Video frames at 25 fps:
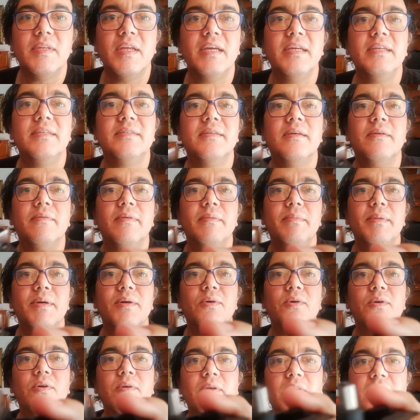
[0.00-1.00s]
ahí se ve
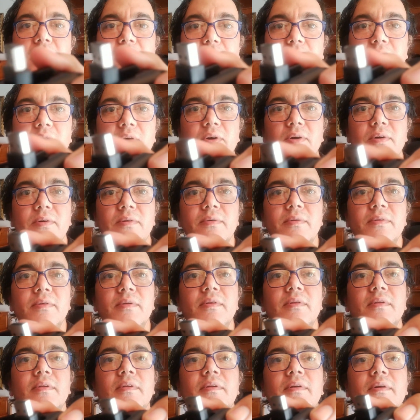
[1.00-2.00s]
mejor creo yo,
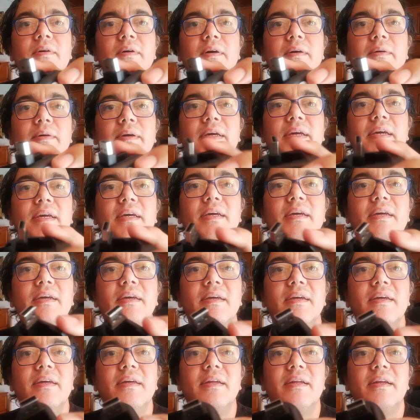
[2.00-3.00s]

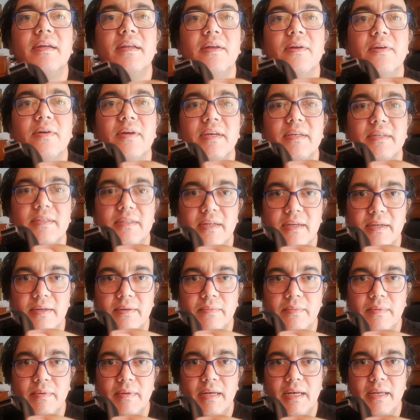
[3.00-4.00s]
a claro que está,
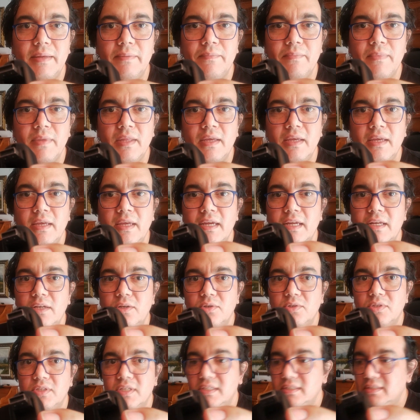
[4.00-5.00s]
¿vale?
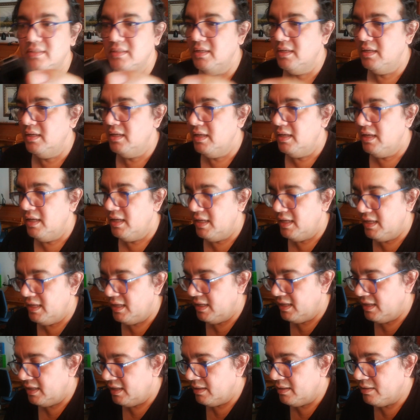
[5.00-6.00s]
Entonces,
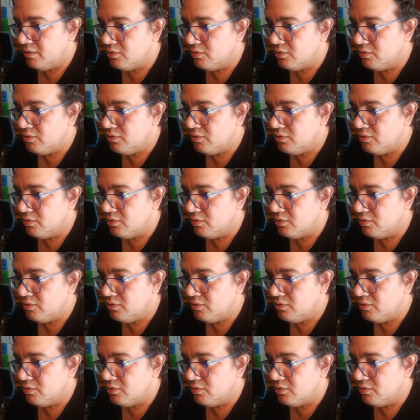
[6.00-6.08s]
eh,